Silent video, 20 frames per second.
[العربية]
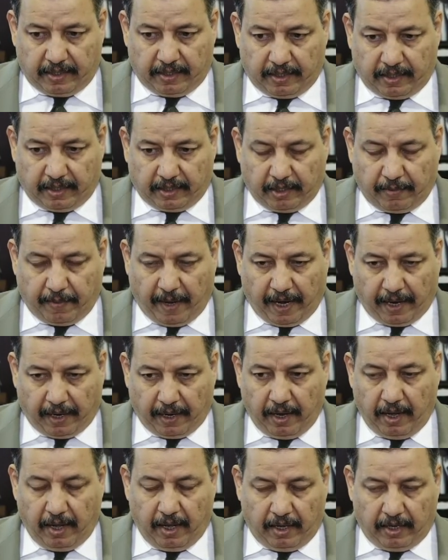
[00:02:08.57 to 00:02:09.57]
الاختبار
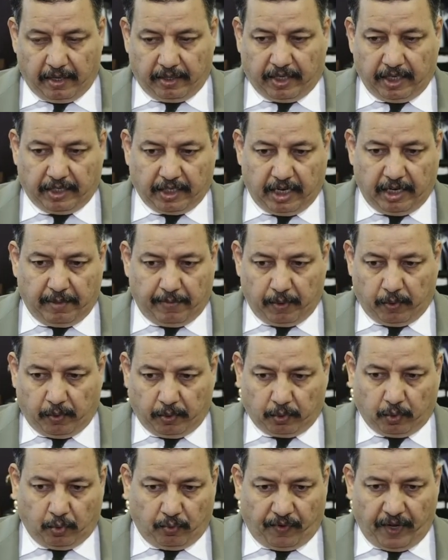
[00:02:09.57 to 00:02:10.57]
التجريبي
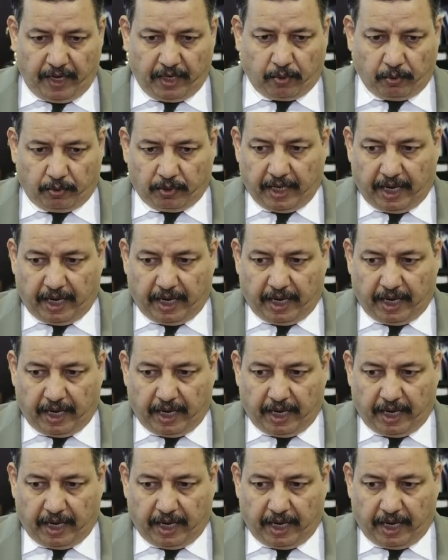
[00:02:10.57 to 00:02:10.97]
ويطوفه يكون